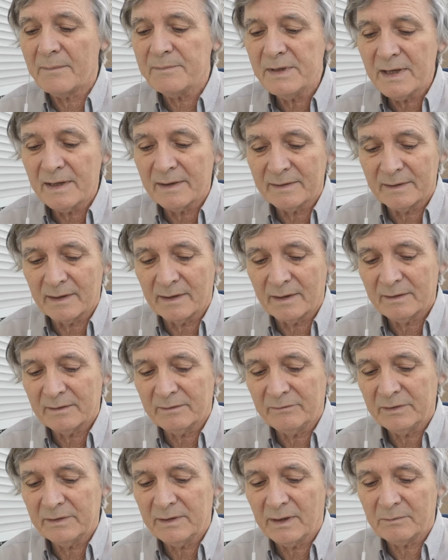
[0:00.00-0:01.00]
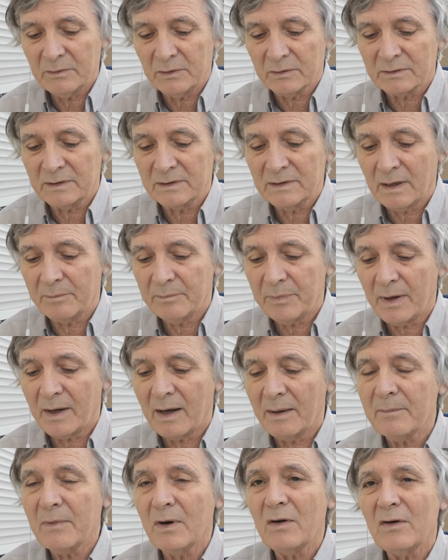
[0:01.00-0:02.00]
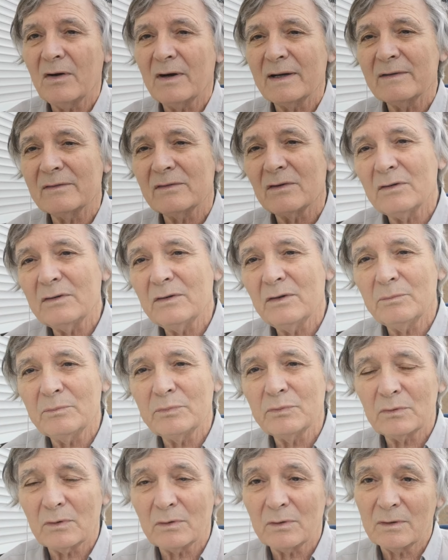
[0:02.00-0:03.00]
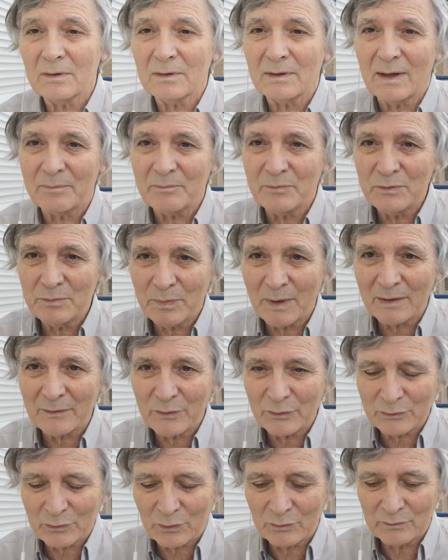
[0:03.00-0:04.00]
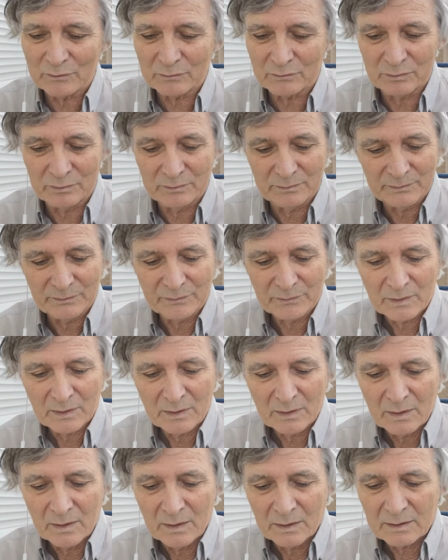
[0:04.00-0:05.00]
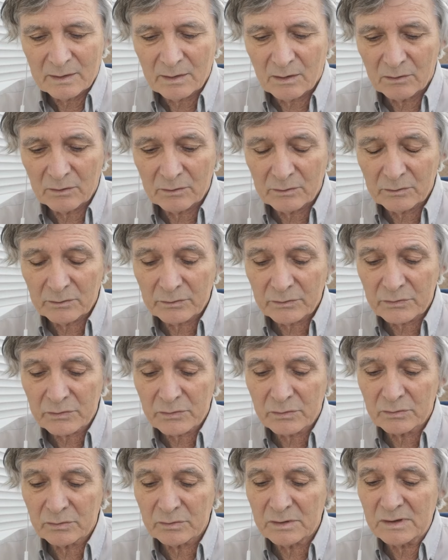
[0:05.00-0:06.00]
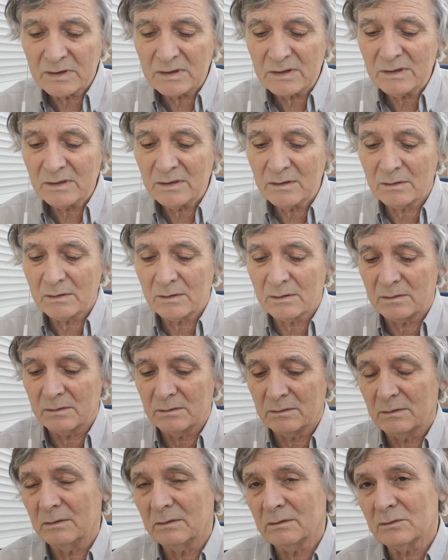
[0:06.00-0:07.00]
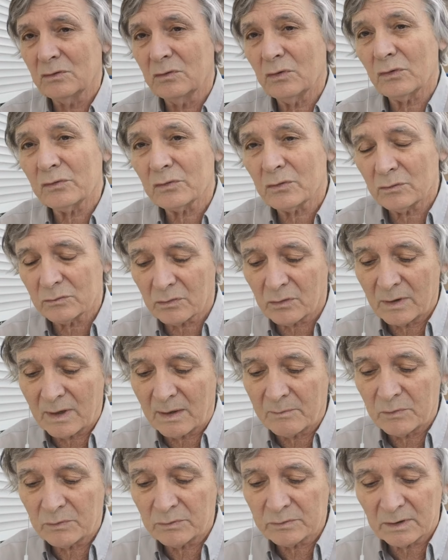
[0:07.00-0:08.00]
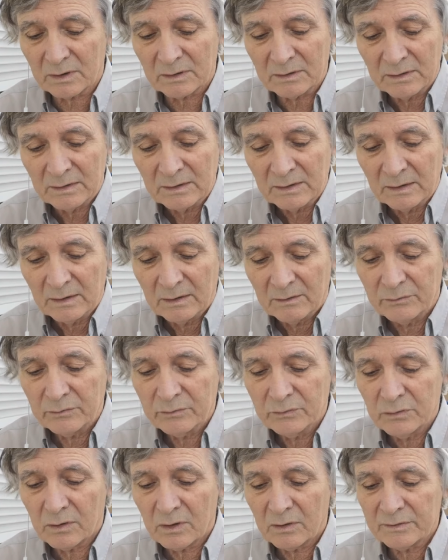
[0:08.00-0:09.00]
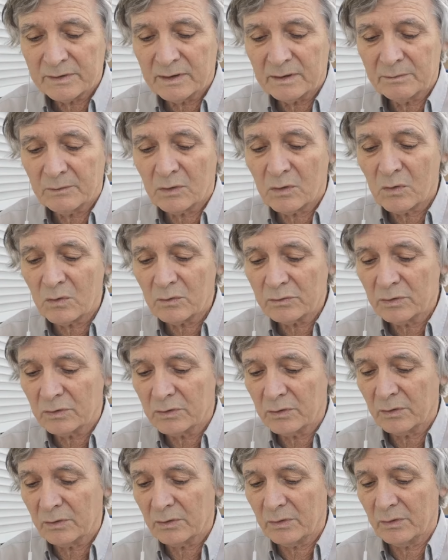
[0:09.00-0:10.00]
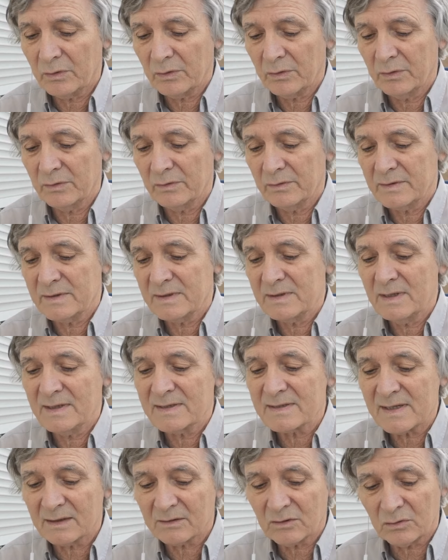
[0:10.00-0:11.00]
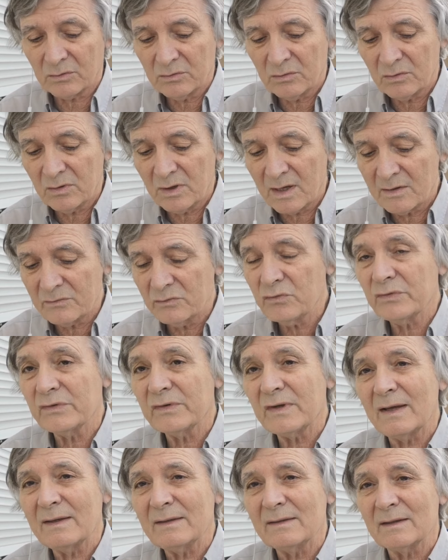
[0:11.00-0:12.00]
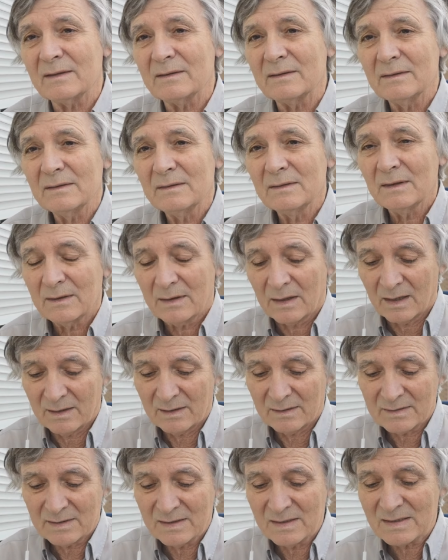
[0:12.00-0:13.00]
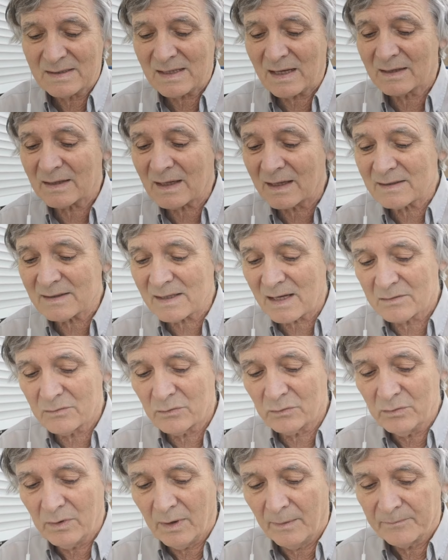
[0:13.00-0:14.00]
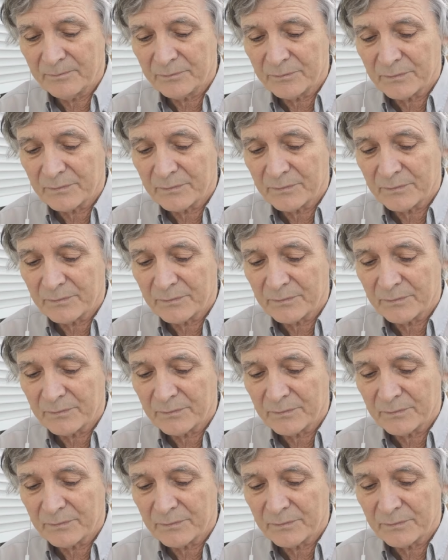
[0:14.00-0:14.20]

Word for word: la mienne, hein, évidemment, qui apparemment résonne pour euh, la plupart d'entre vous. Quand je dis euh, course contre la montre, vous vous rendez compte que si les êtres de l'un nous aident, hein, s'ils s'adressent à nous,